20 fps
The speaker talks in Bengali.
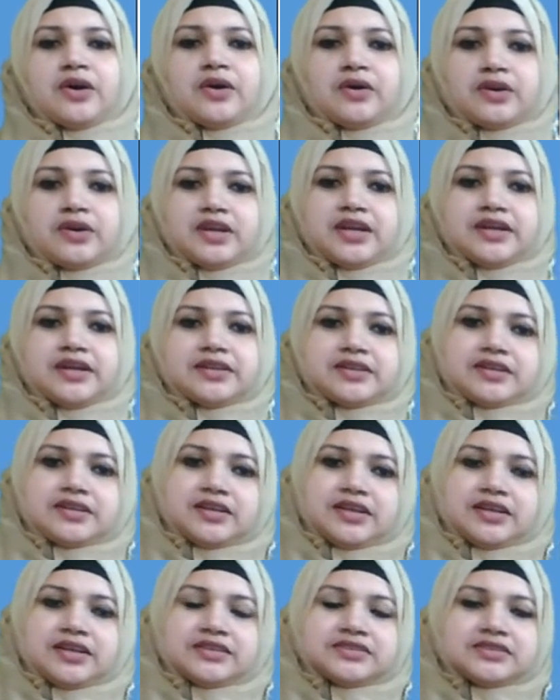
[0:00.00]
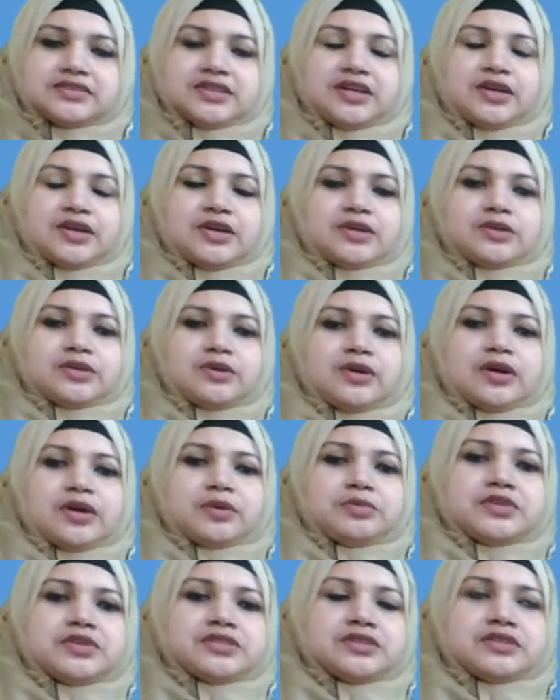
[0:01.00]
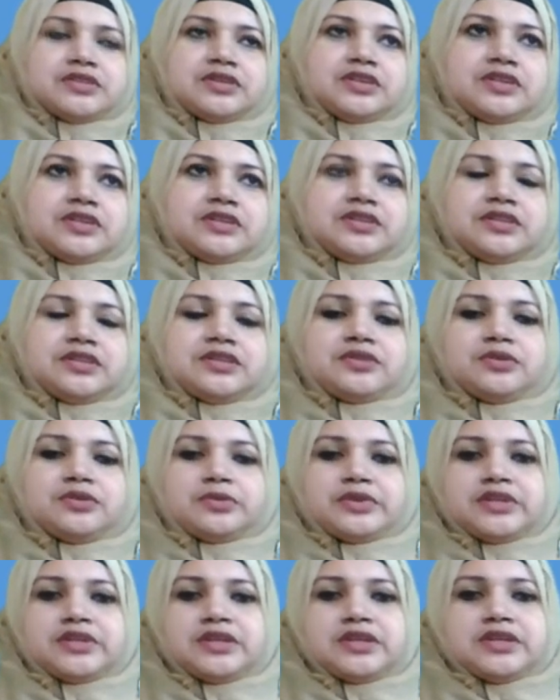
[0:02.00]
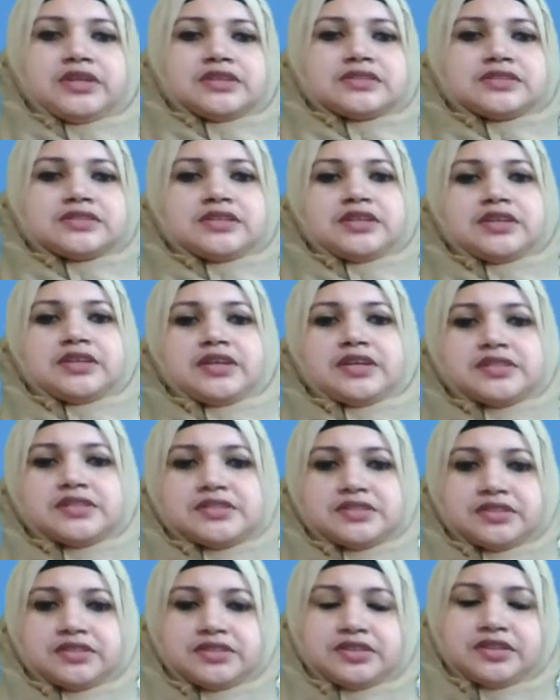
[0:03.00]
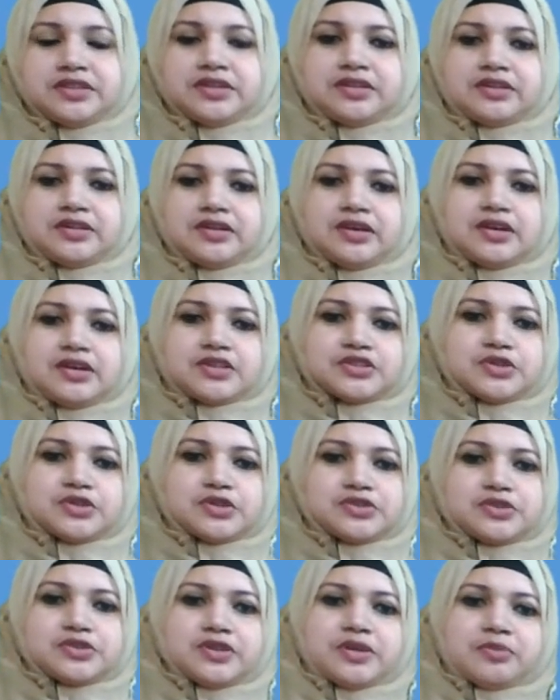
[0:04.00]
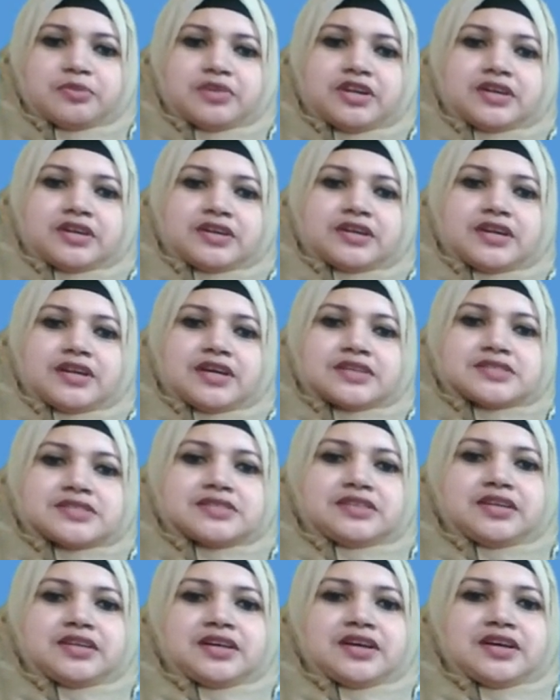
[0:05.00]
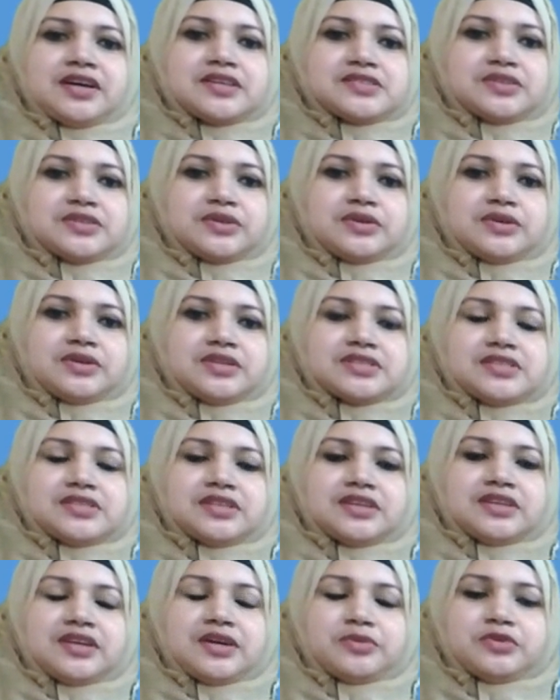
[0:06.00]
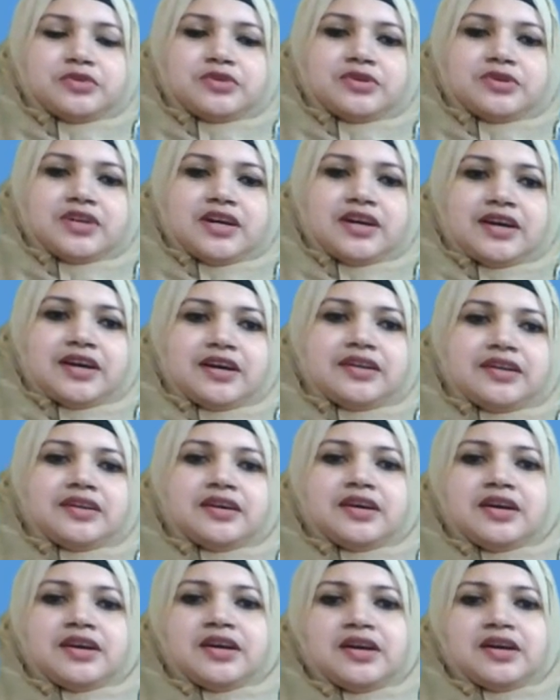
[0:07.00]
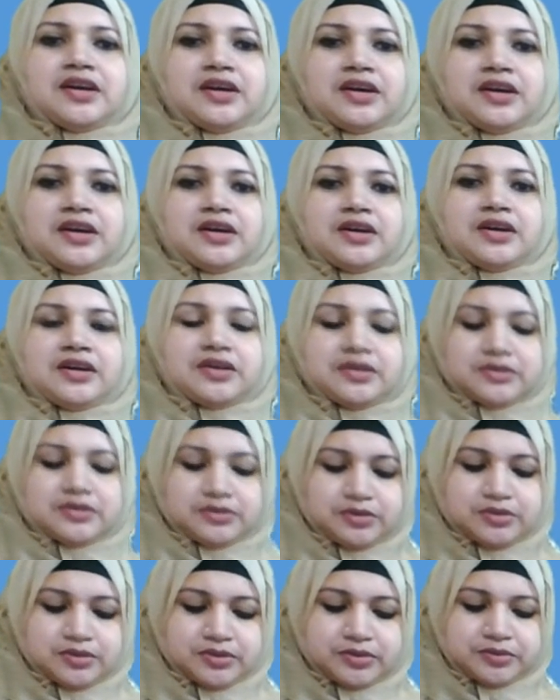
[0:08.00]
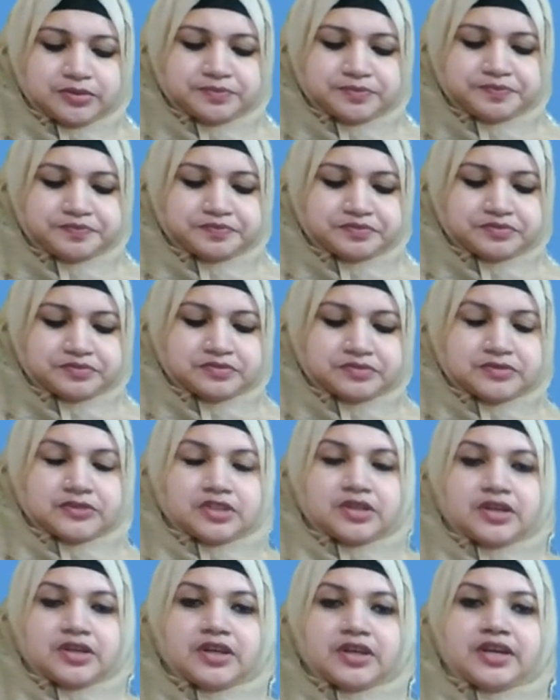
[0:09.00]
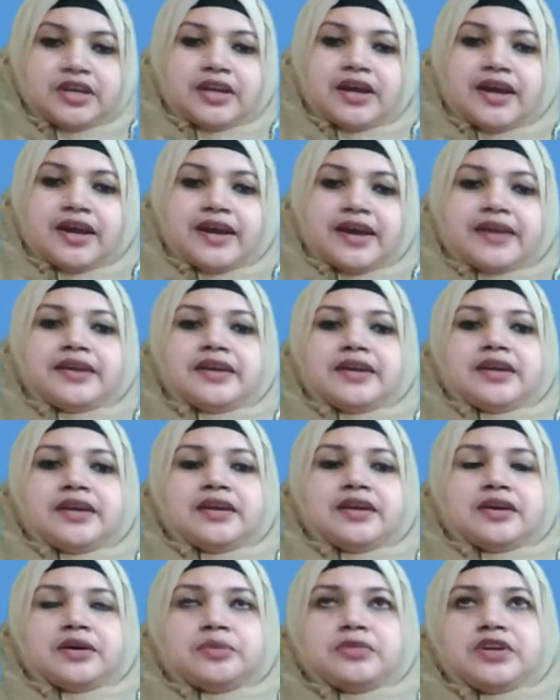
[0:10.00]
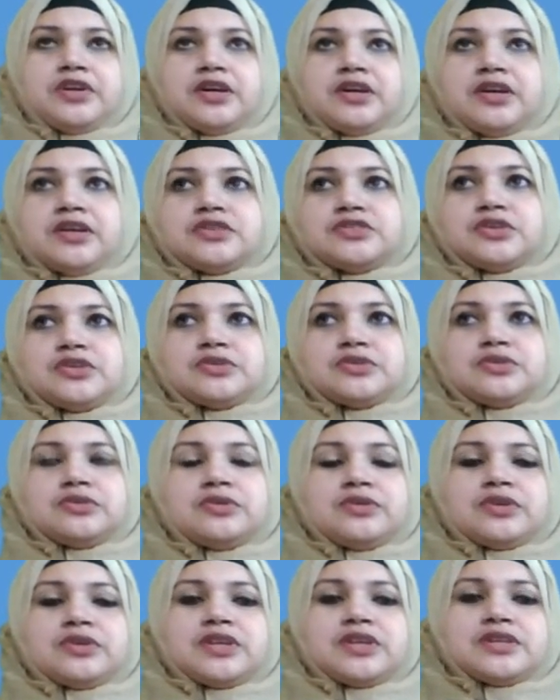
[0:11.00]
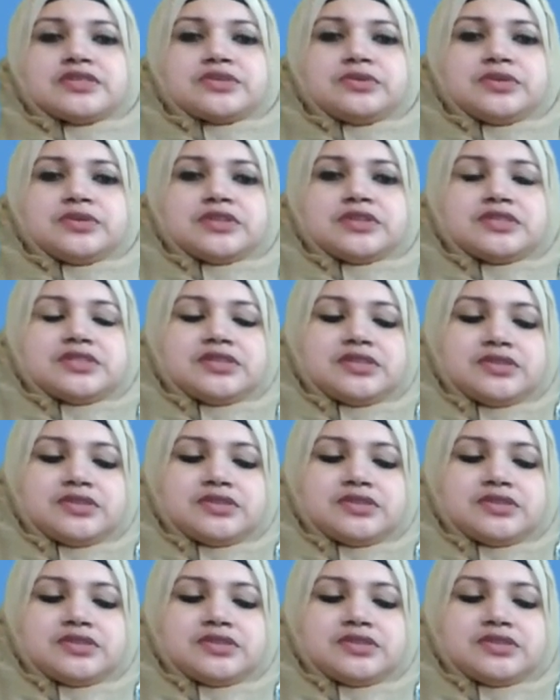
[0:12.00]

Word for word: অনলাইন ক্লাস তো আমি যথারীতি তোমাদের আজকে আইসিটির ষষ্ঠ নাম্বার ক্লাস নিয়ে হাজির হয়েছি কামরুন নাহার তো এর আগে আমরা যতগুলো ক্লাস করেছি